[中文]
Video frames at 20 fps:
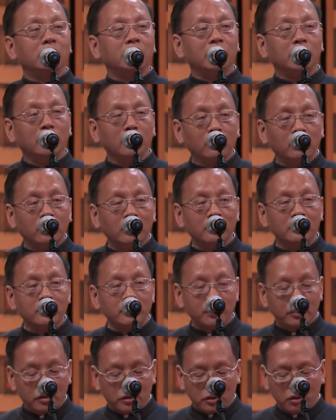英国
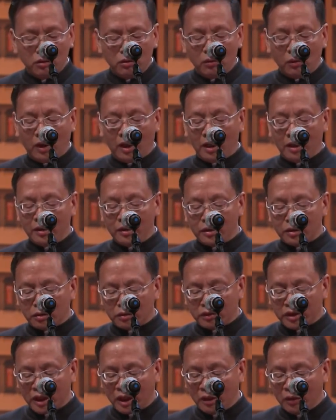中华
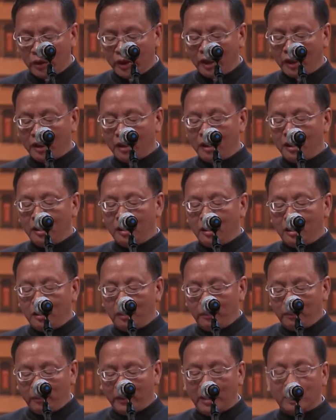总商会
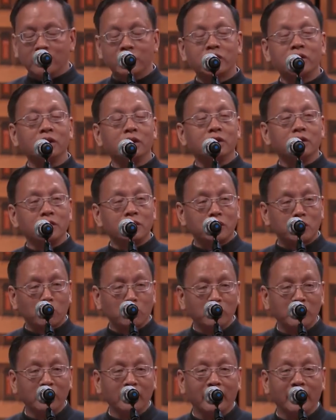表示
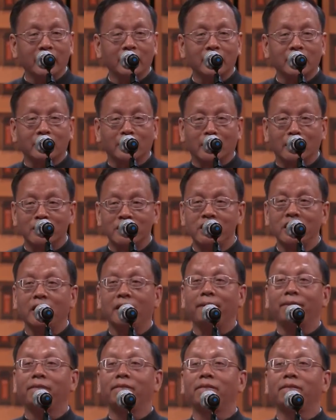衷心的感谢。